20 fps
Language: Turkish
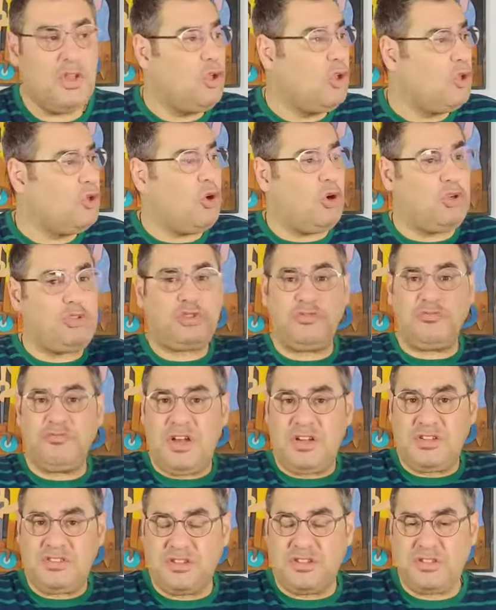Koç
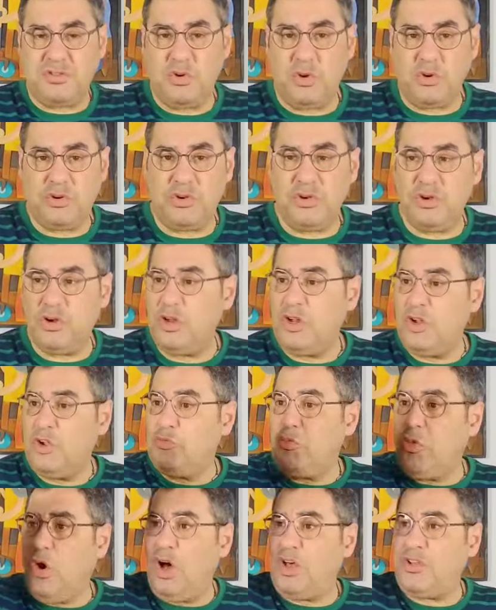Üniversitesi'nde okuyor.
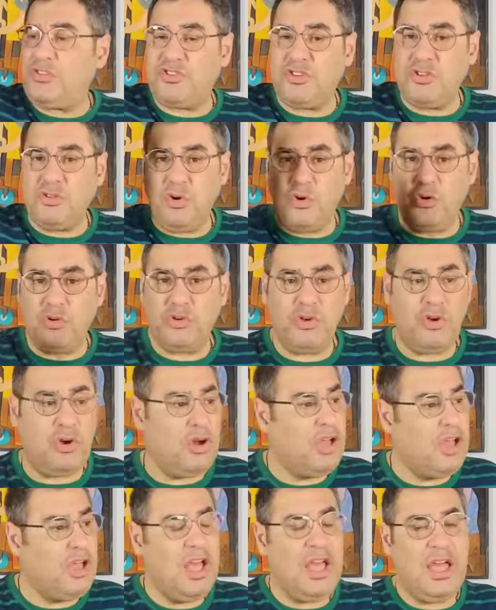Boğaziçi'nde
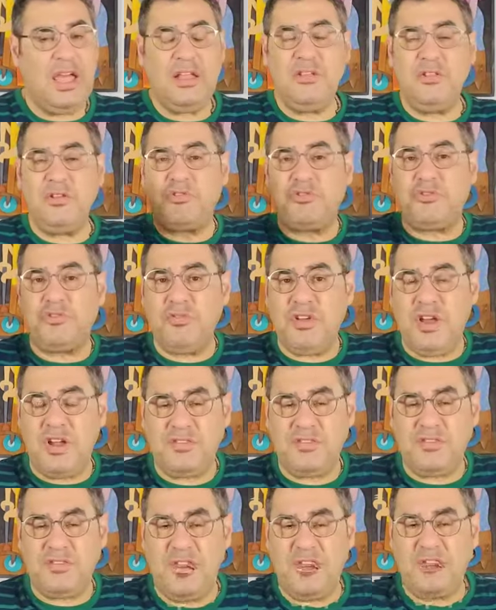okuyor. En lüks
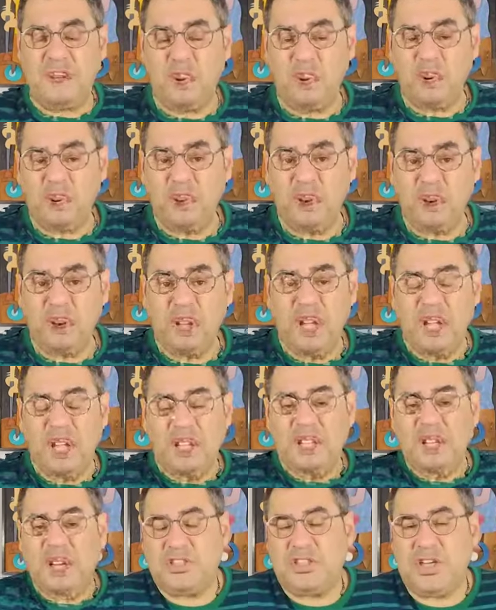üniversitelerde okuyor.
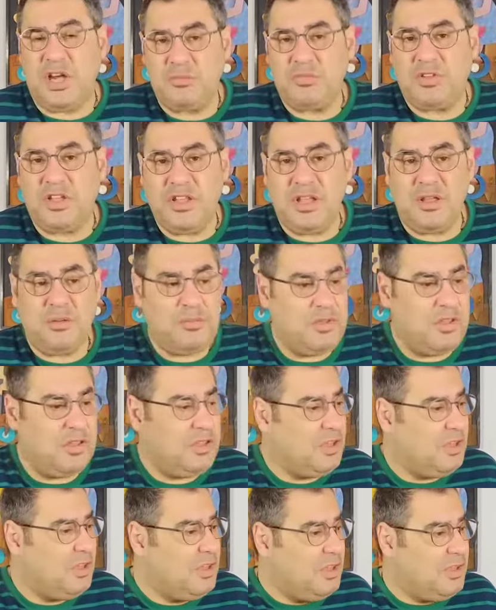Yaşam deneyimi
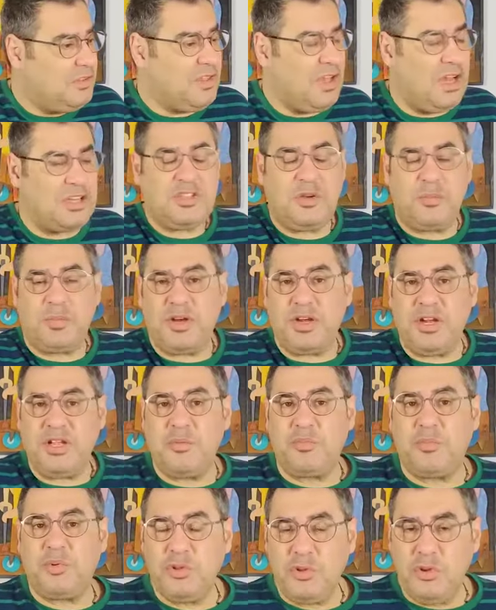sadece
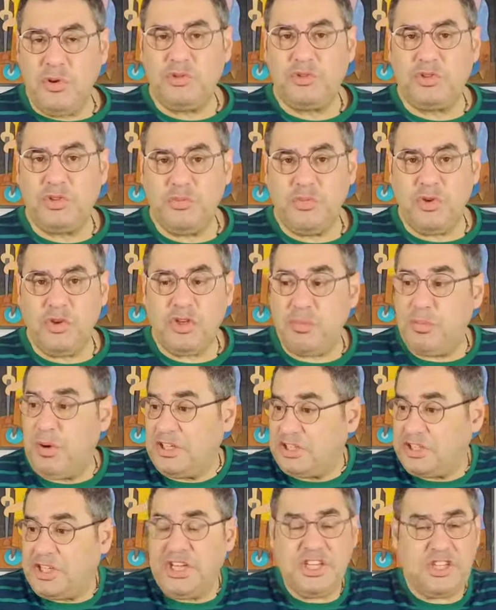parayla pulla ölçülmüyor ki
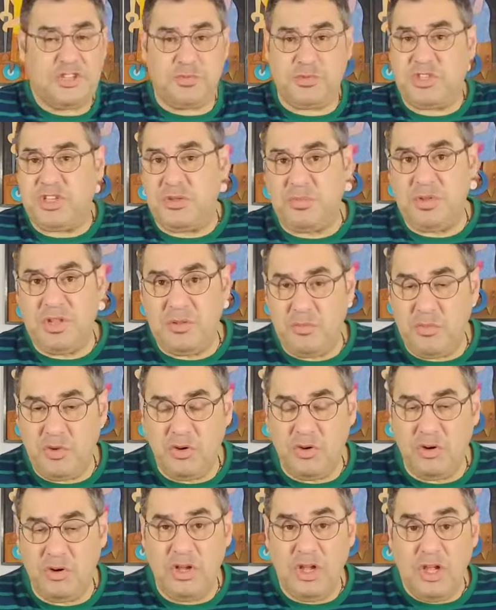başka hiçbir şey
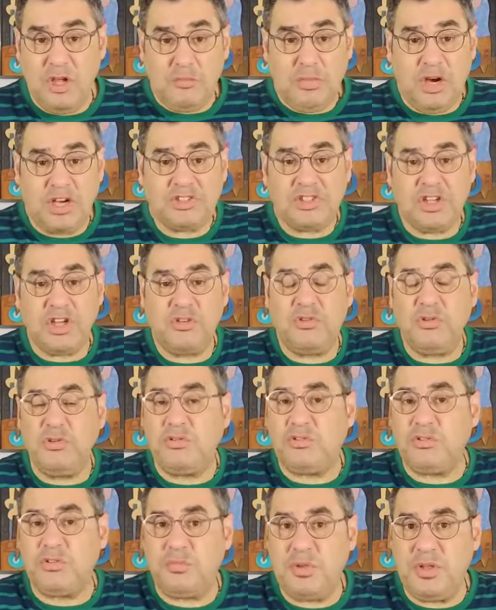bilmiyor. Başka
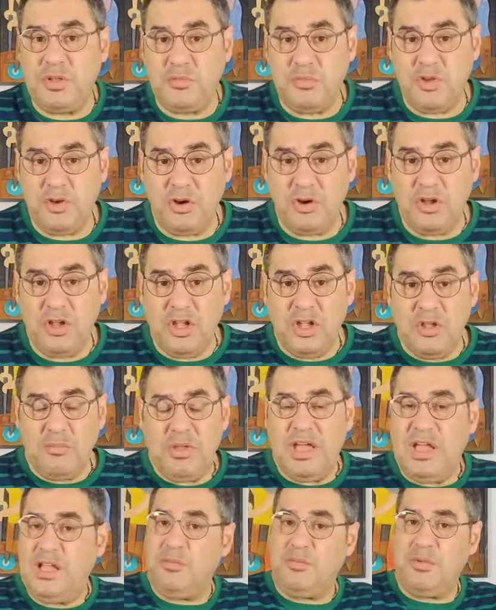kültürü bilmiyor.
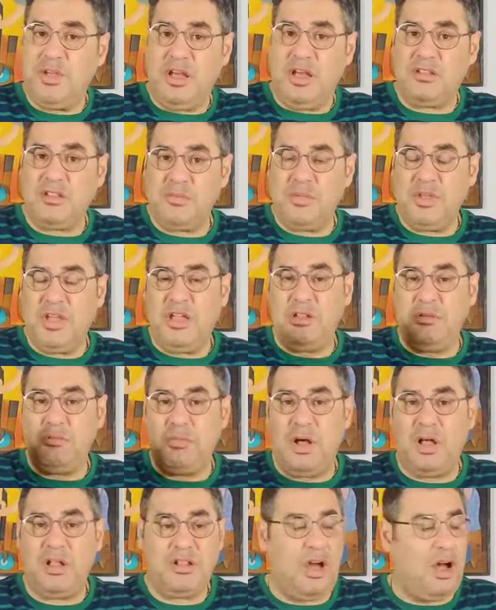Bir elim yağda bir elim
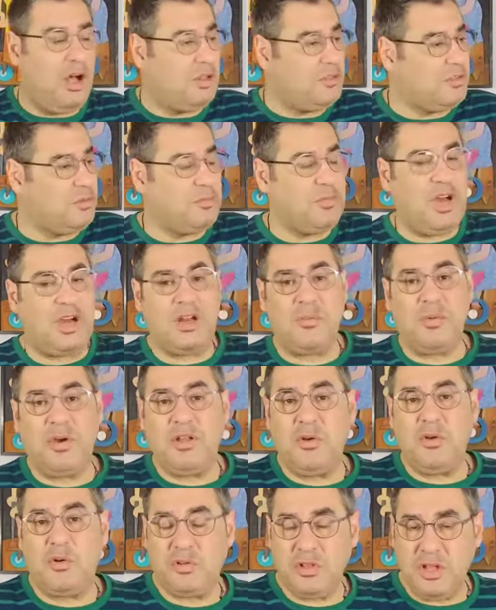bağlı. Altımda
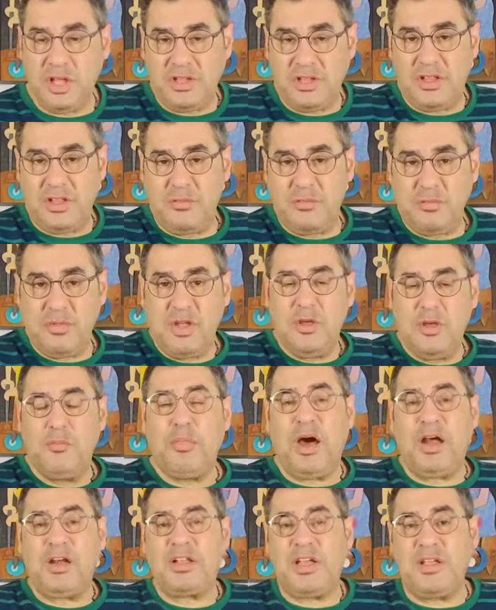arabayla okula giderim,
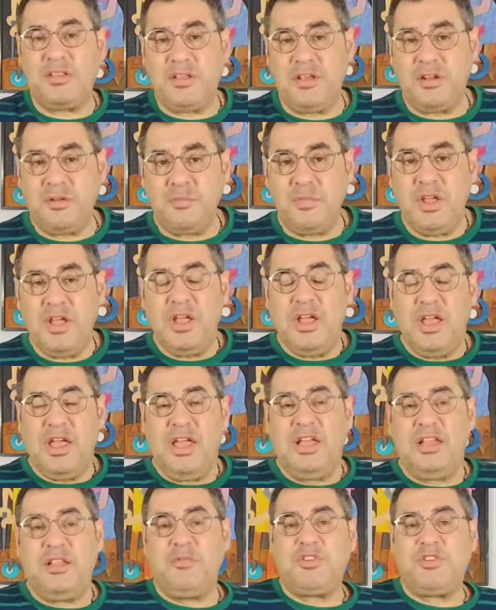park ederim,
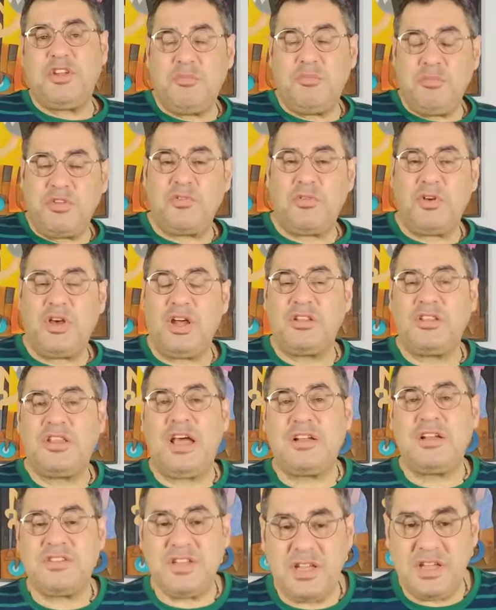elimi cebime sokar
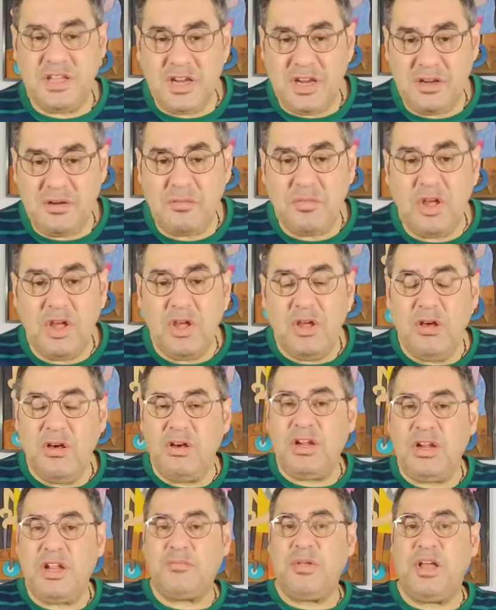derse girerim.
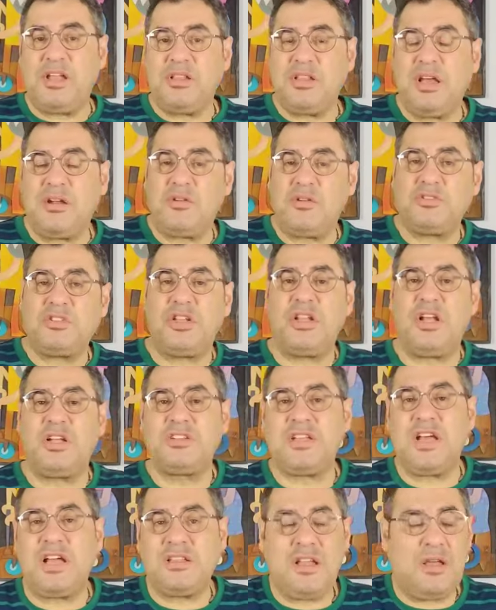Öğretmenler, hocalar
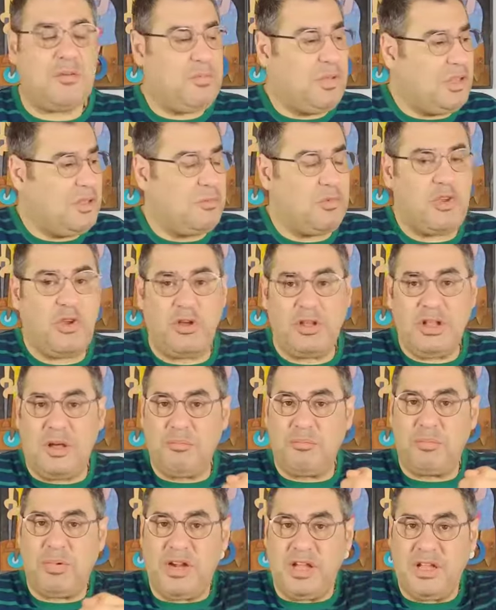zaten benim kölem,
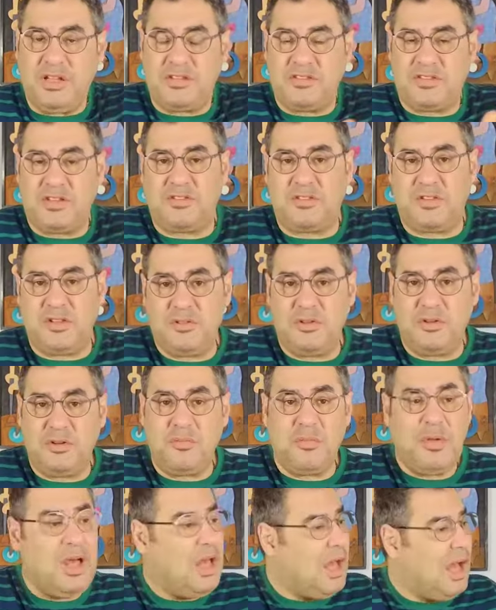parayla satın
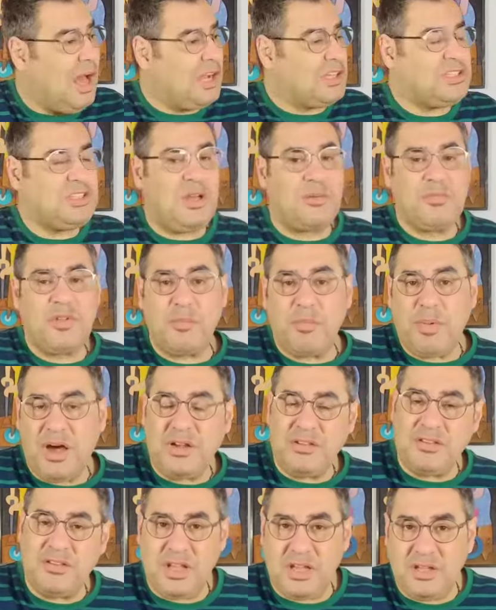alıyorum. Akşam da
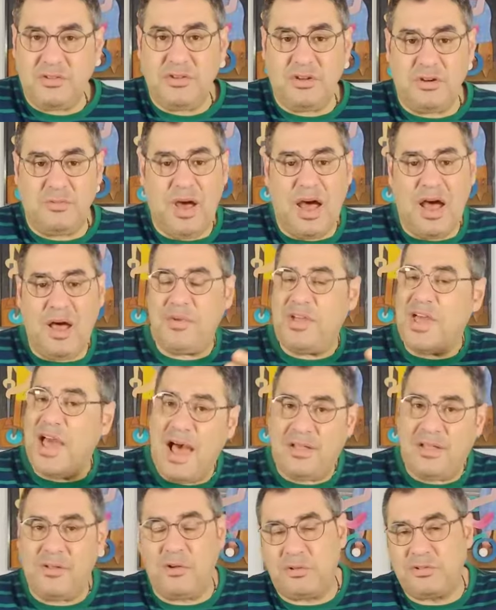partiye gidiyorum abi
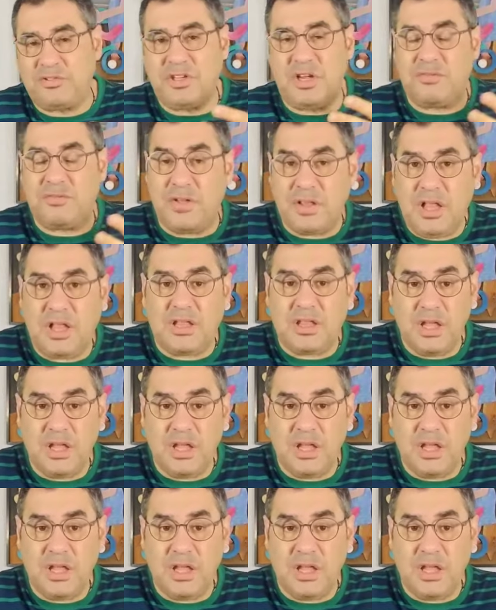ya ne olacak falan.